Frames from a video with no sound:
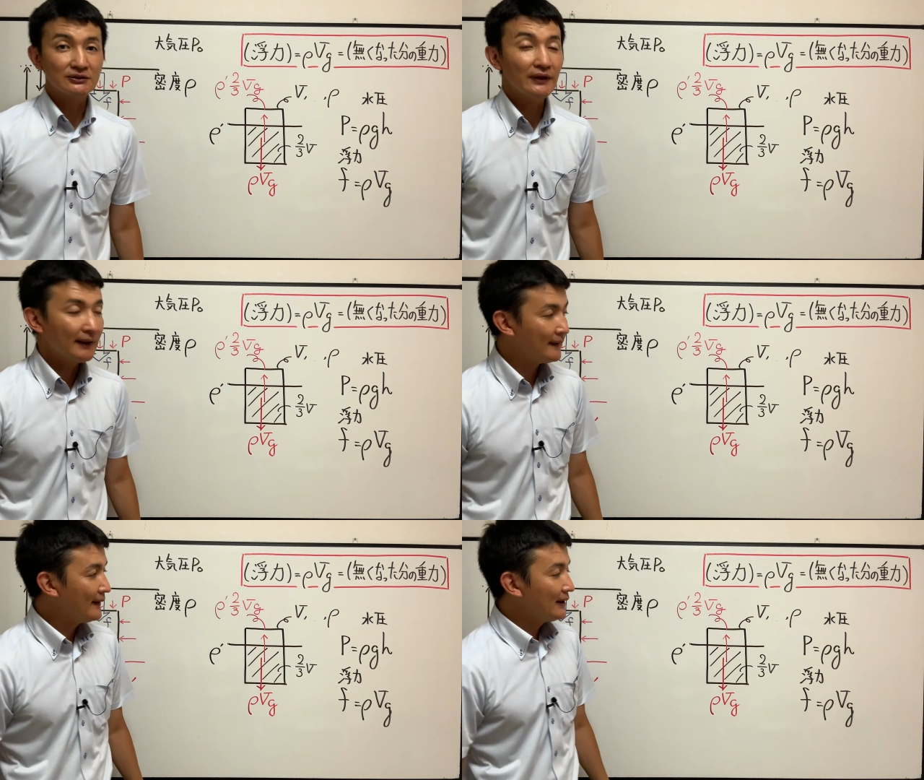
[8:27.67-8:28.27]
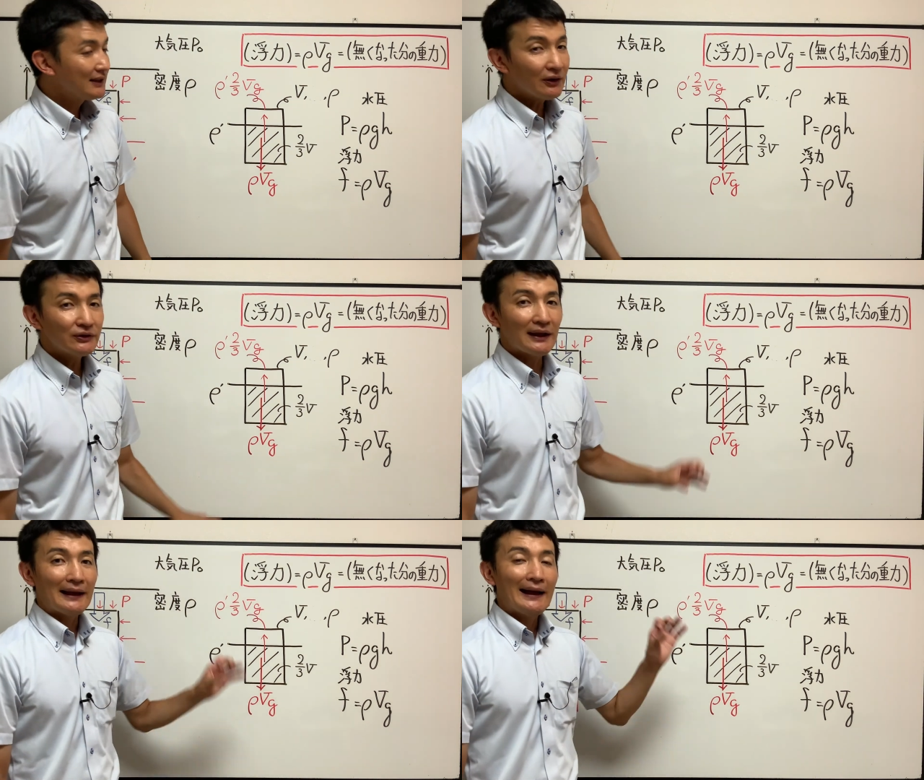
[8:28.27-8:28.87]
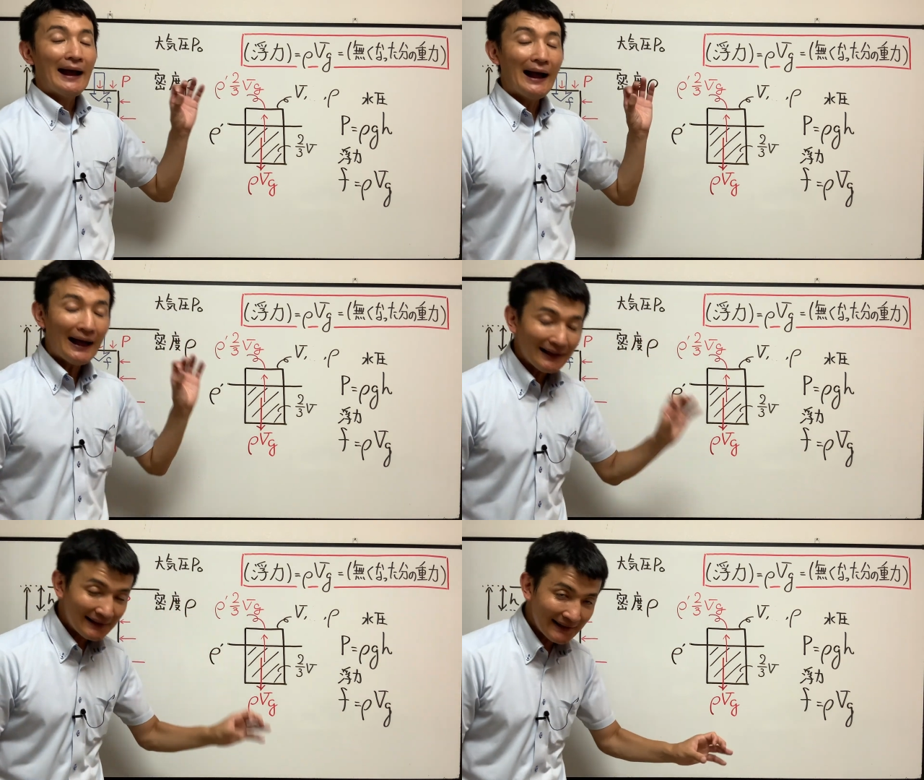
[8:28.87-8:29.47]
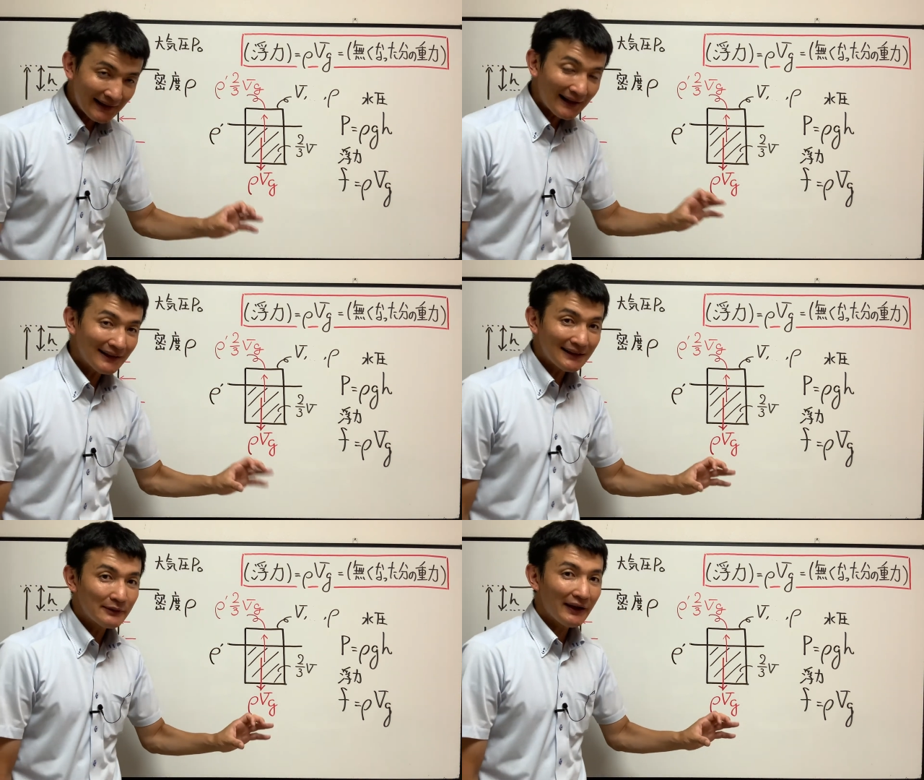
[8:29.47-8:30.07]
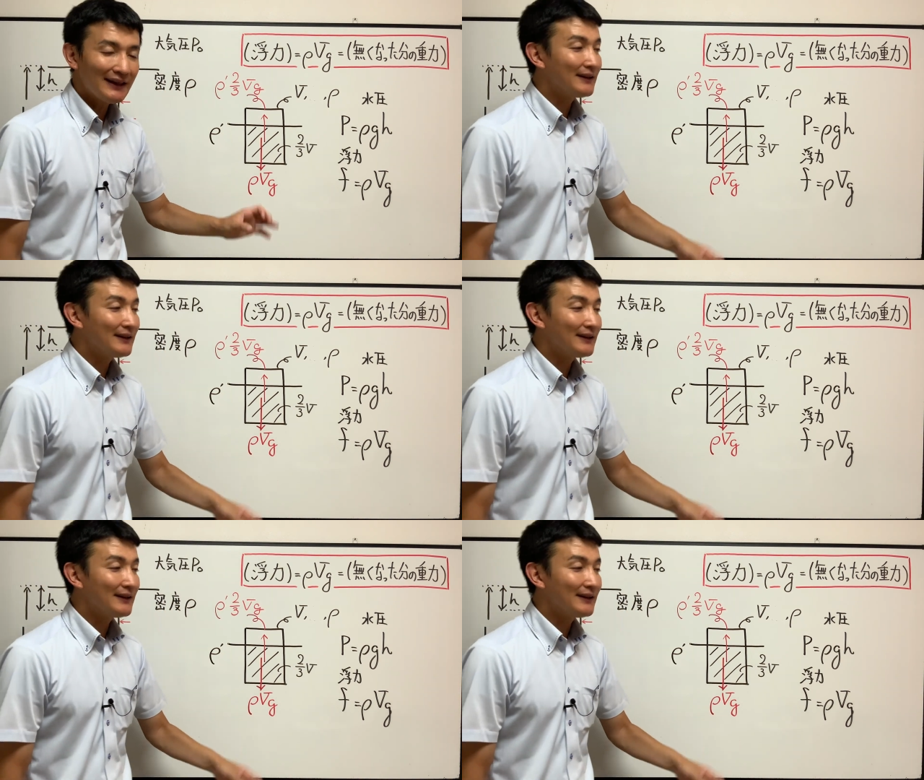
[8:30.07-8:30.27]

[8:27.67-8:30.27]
よねなので明らか当たり前